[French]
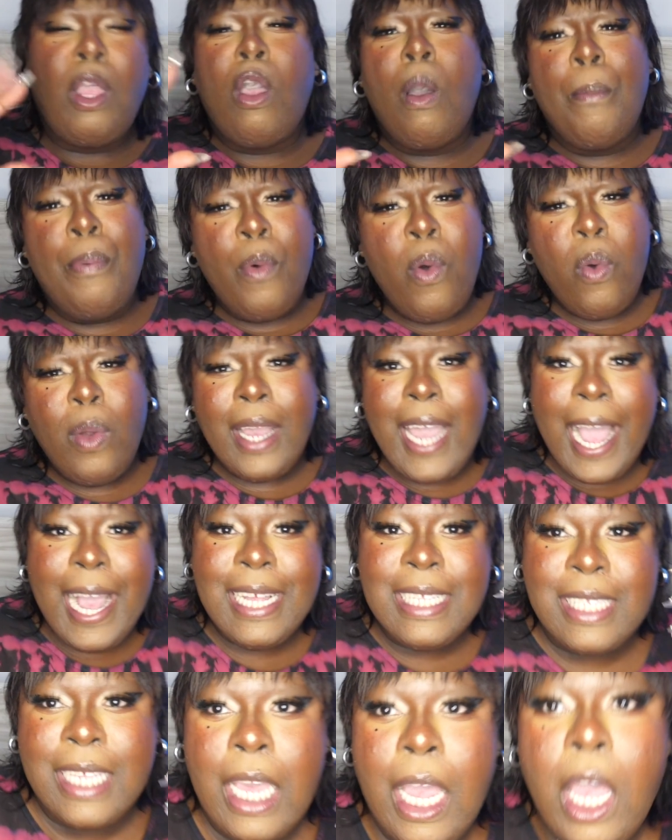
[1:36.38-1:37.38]
Bon,
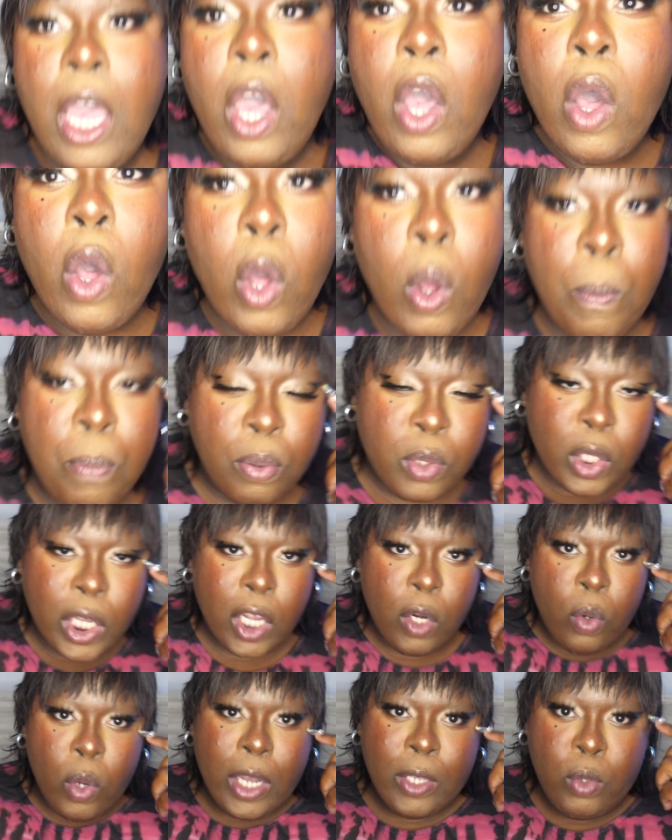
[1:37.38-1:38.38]
guys, euh, pour ceux
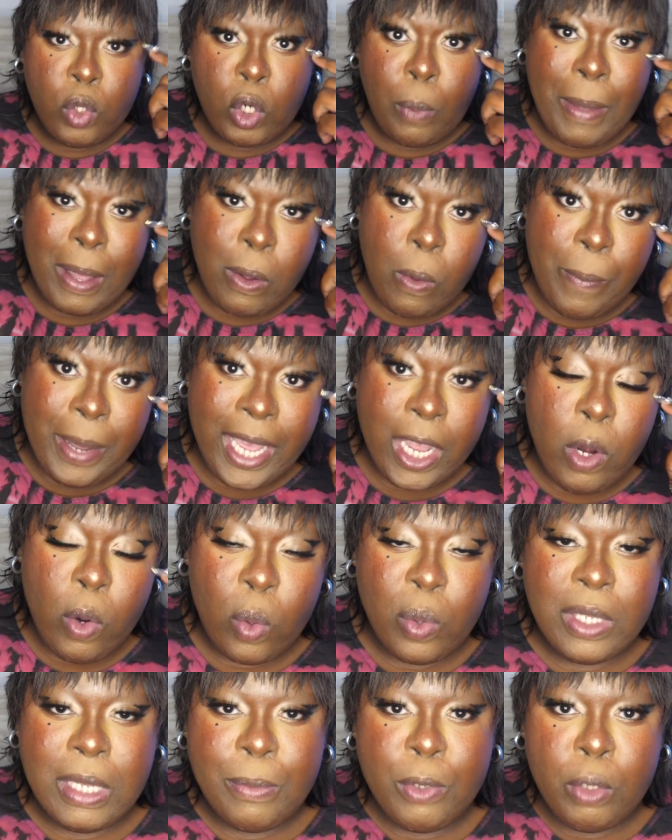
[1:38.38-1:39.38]
qui n'auraient toujours pas compris le
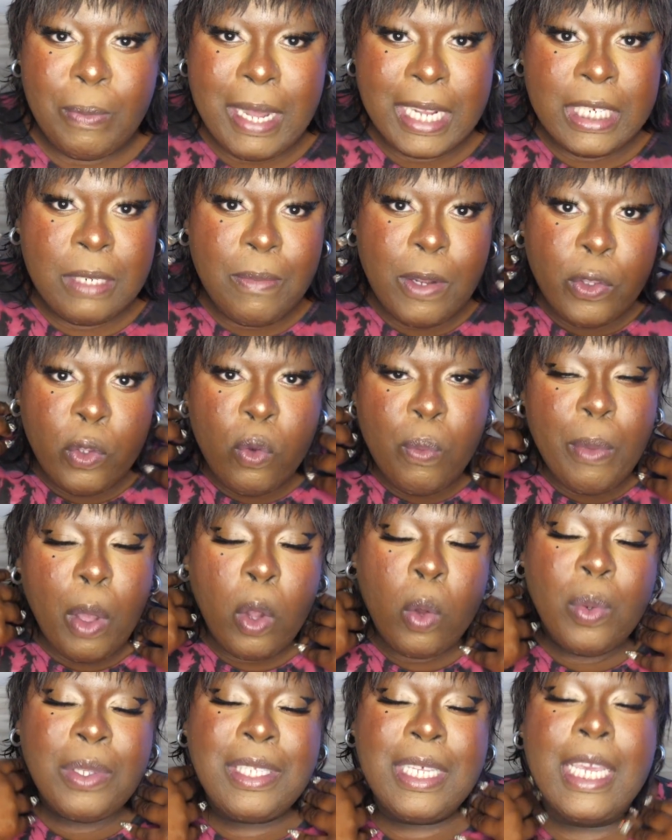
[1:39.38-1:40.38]
concept du mardi matou, mais
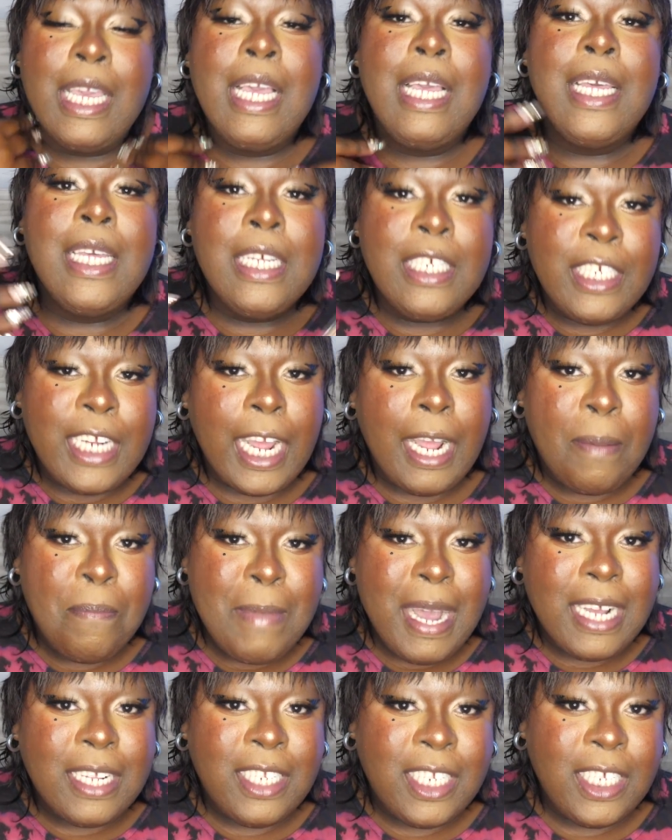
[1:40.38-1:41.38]
en gros, c'est chaque
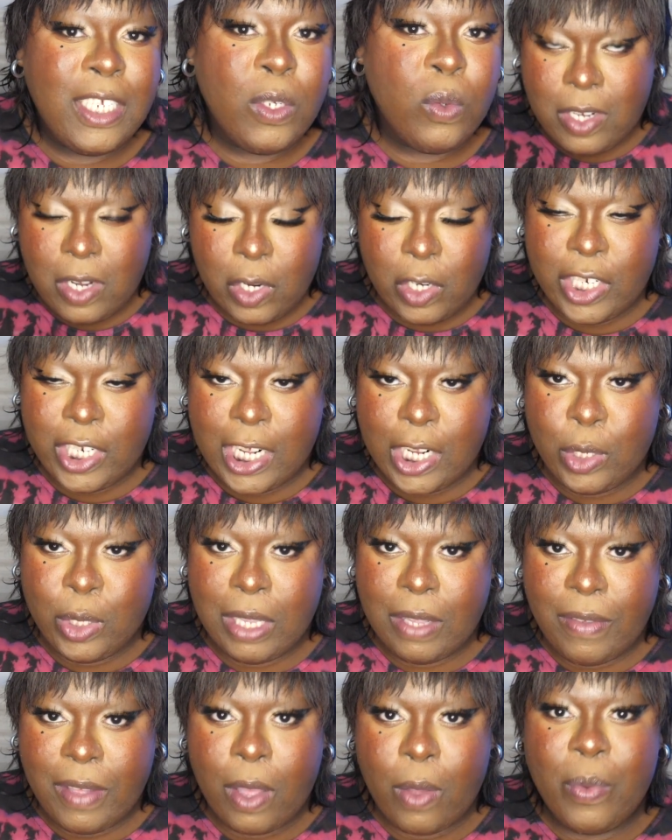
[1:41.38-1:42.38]
mardi, quand j'ai quelque chose
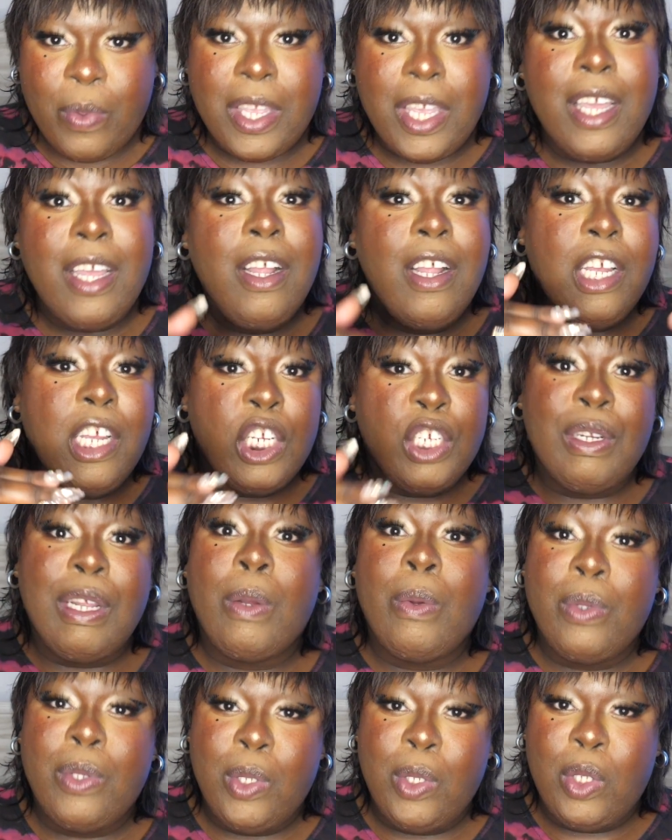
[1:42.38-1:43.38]
à vous raconter, je
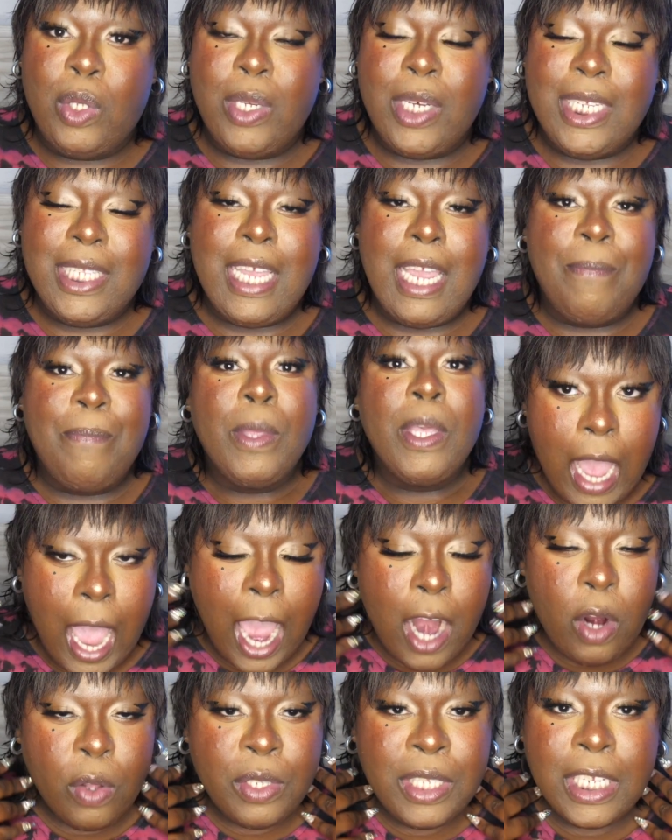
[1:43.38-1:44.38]
raconte une story time.
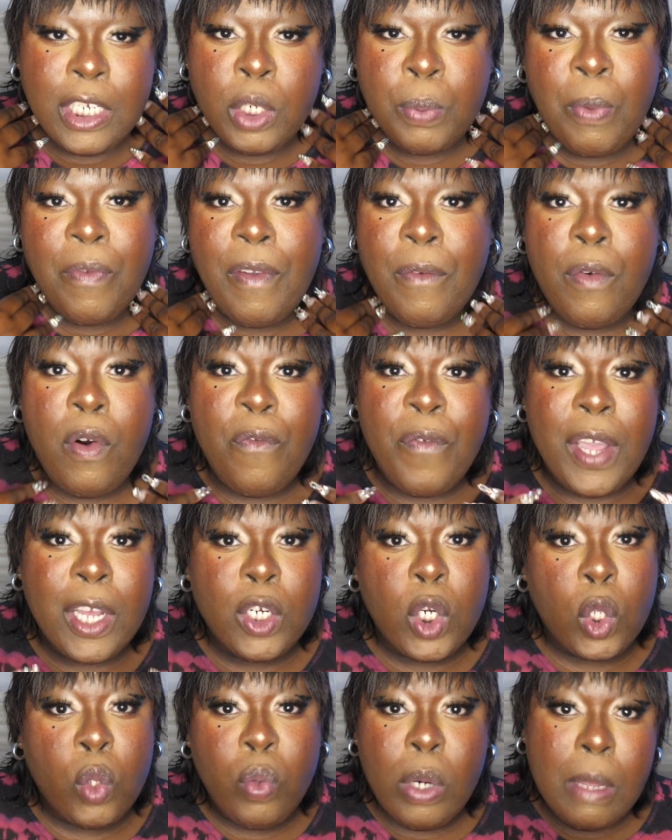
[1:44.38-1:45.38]
À l'ancienne, je pouvais vous le faire
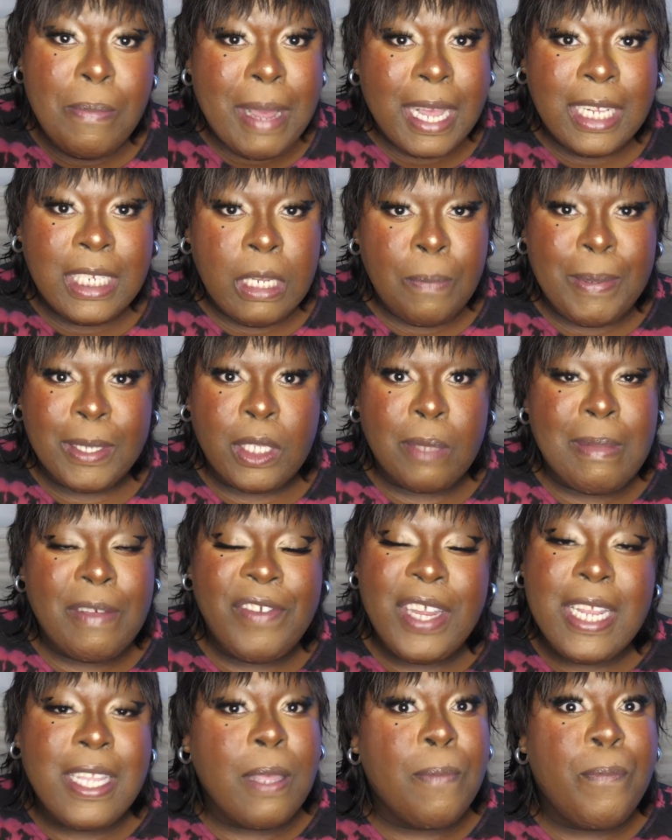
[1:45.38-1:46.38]
genre tous les mardis parce que ma
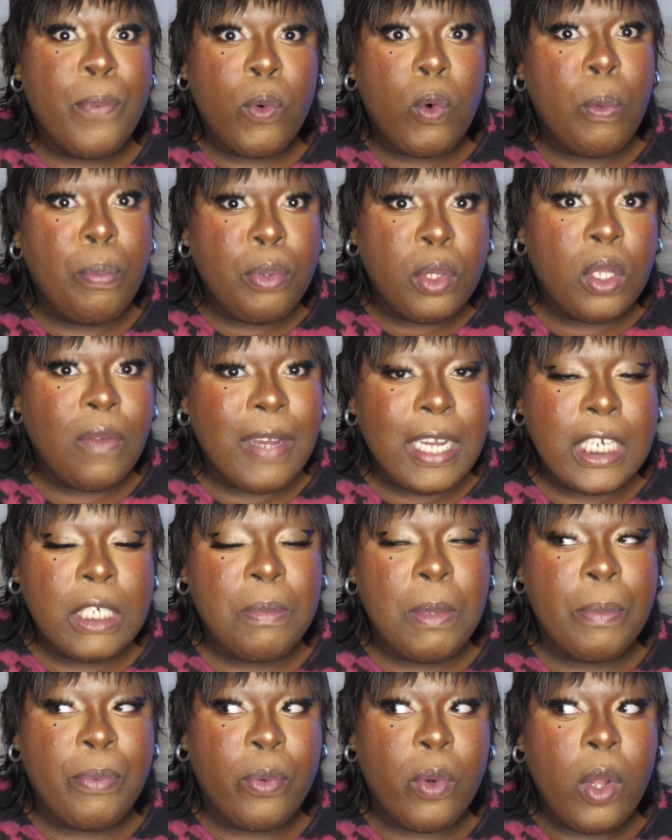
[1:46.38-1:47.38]
vie était beaucoup plus sauvage,
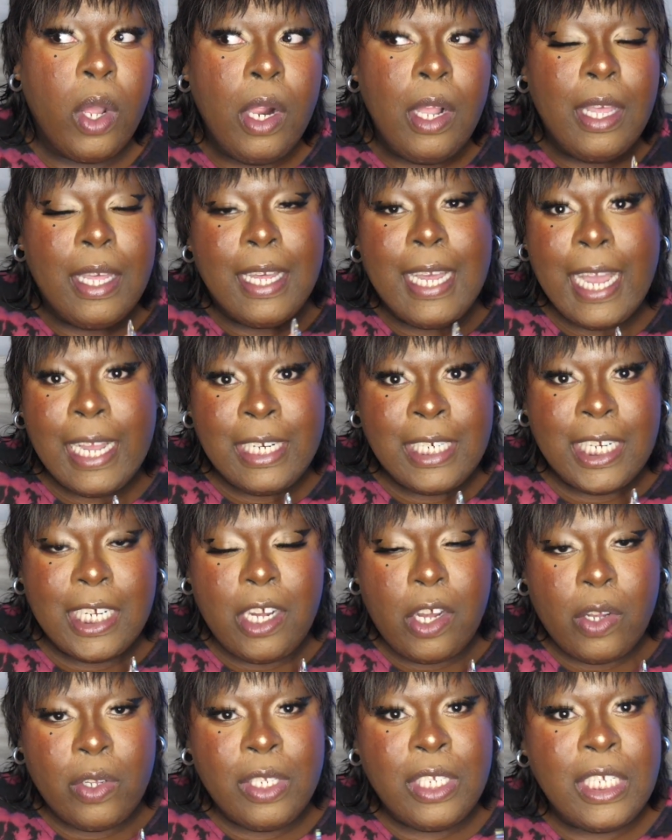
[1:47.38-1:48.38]
mais bon, guys, j'ai
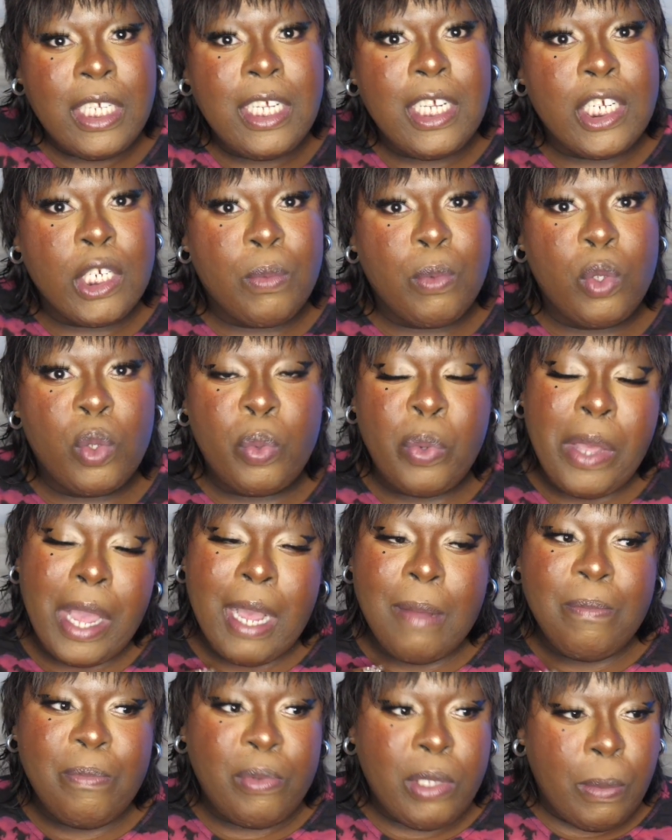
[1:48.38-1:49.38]
grandi et je me suis
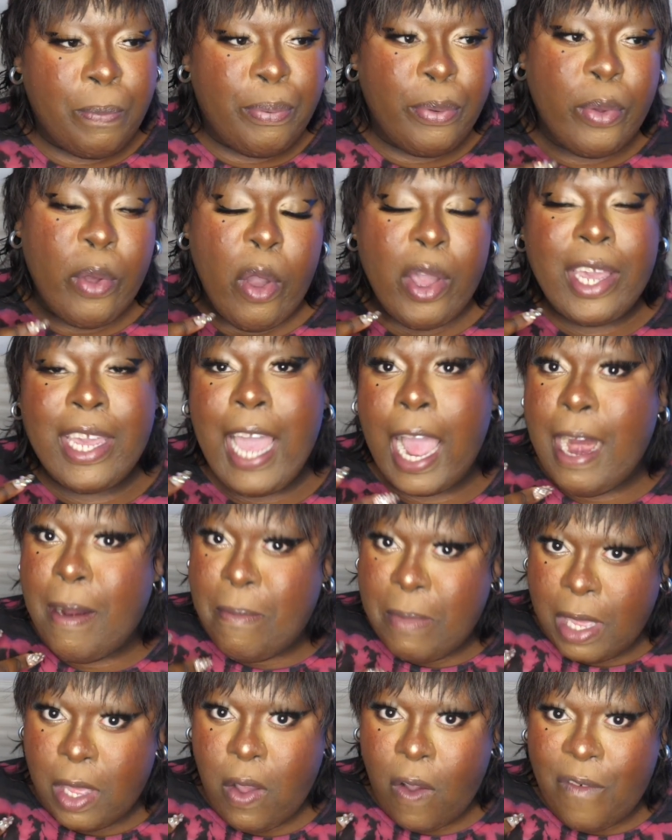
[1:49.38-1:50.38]
un petit peu
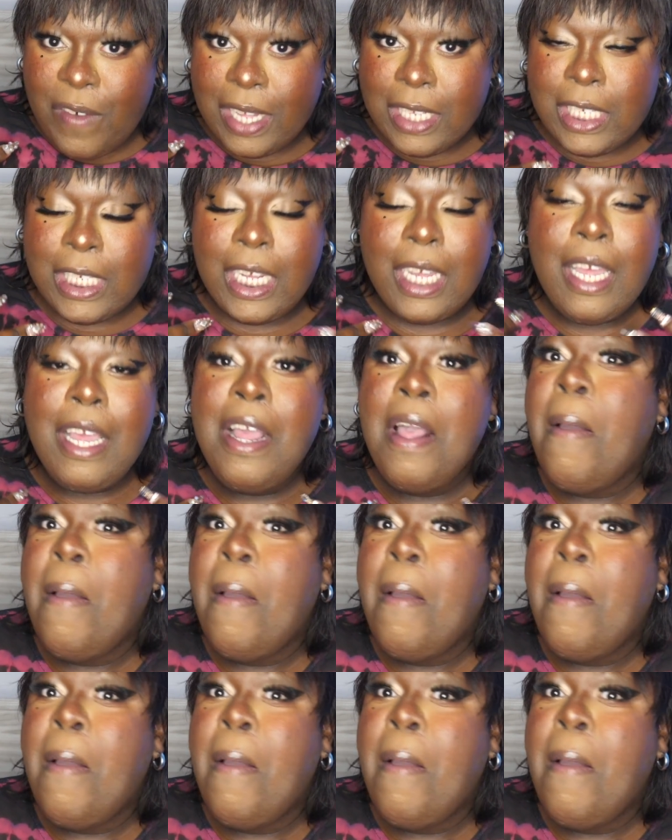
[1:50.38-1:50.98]
calmé, on va dire.